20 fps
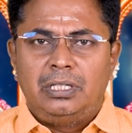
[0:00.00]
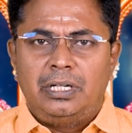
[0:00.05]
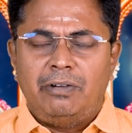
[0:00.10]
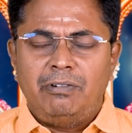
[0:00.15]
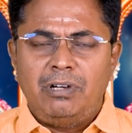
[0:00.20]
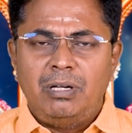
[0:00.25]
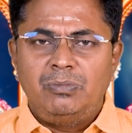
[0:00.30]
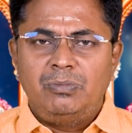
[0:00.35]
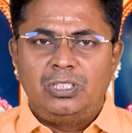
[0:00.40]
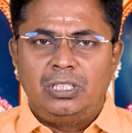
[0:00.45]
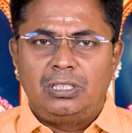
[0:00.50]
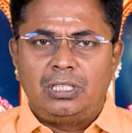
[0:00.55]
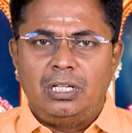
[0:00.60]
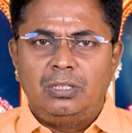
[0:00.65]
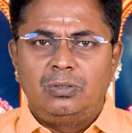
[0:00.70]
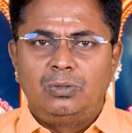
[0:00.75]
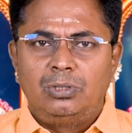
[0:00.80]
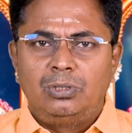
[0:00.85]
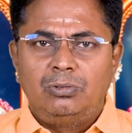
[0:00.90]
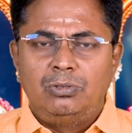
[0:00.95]

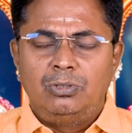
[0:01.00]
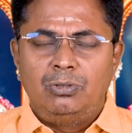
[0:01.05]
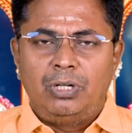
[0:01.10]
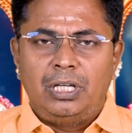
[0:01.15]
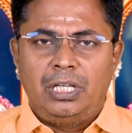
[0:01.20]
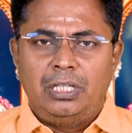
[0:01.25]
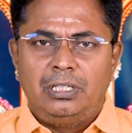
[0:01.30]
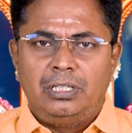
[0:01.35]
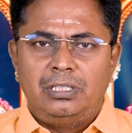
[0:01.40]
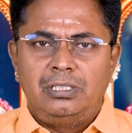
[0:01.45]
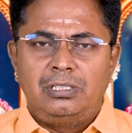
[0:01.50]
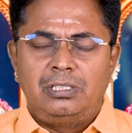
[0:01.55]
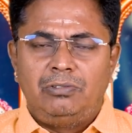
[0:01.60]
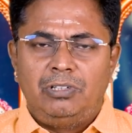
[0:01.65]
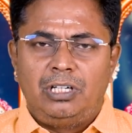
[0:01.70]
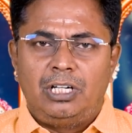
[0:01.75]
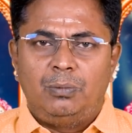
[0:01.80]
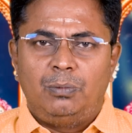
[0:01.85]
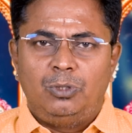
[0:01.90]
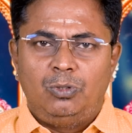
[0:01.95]
நவாம்சத்தில் குருவனுடைய தனுசு
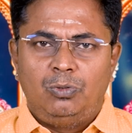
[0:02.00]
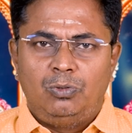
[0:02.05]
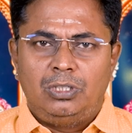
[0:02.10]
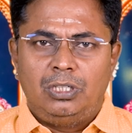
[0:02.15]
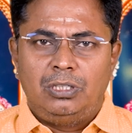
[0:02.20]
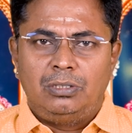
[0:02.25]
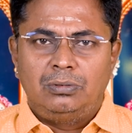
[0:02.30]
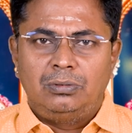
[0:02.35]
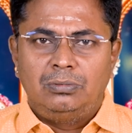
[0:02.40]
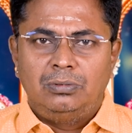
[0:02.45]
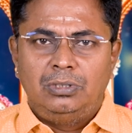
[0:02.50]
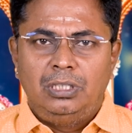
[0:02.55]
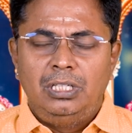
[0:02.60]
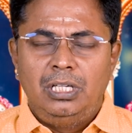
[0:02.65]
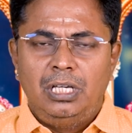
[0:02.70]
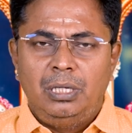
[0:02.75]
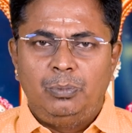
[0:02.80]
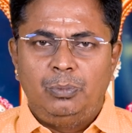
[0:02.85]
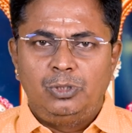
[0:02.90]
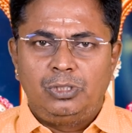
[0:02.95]
வீட்டில் போய் உட்காரும்
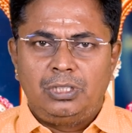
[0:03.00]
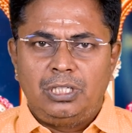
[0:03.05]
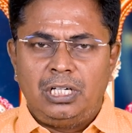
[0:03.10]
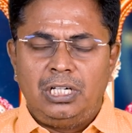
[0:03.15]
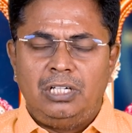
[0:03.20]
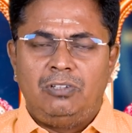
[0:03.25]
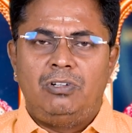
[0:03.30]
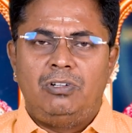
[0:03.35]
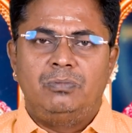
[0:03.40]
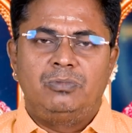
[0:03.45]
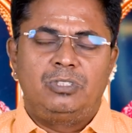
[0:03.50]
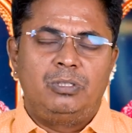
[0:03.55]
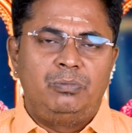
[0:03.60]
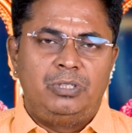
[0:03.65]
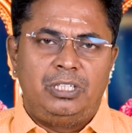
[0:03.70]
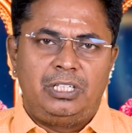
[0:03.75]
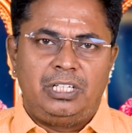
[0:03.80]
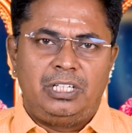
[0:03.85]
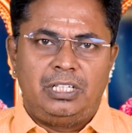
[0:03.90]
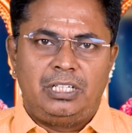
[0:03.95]
இங்கே புஷ்கர நவாம்சம்
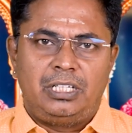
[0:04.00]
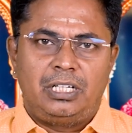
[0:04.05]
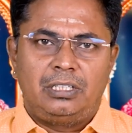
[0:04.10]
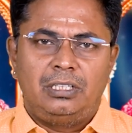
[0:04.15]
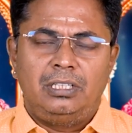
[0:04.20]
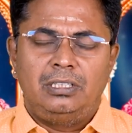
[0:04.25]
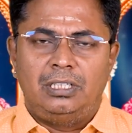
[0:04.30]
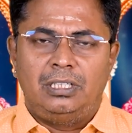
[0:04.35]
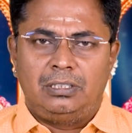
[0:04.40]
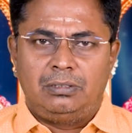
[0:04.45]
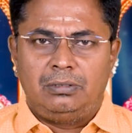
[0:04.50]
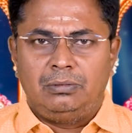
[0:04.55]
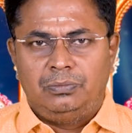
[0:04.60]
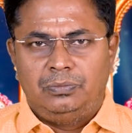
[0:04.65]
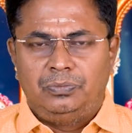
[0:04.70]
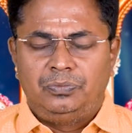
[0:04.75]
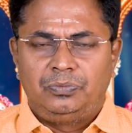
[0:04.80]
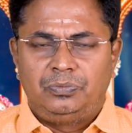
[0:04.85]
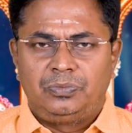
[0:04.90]
பெற்றிருக்கிறதா அது அர்த்தம்